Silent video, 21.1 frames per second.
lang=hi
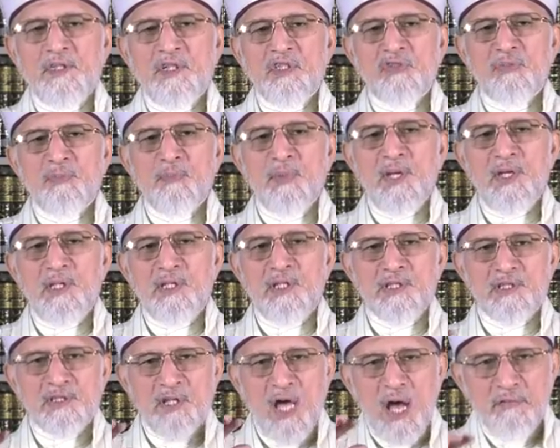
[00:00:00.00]
जिसमें
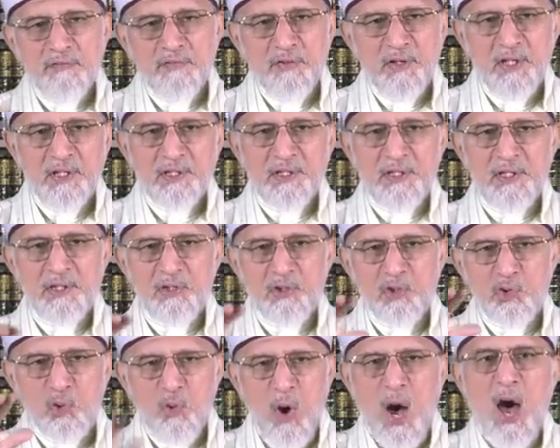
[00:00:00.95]
इजाफे की
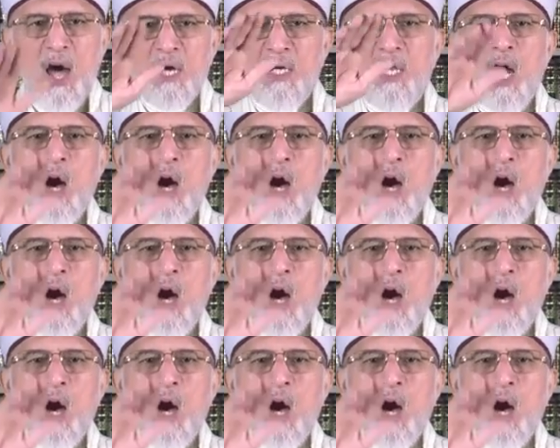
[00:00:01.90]
दुआ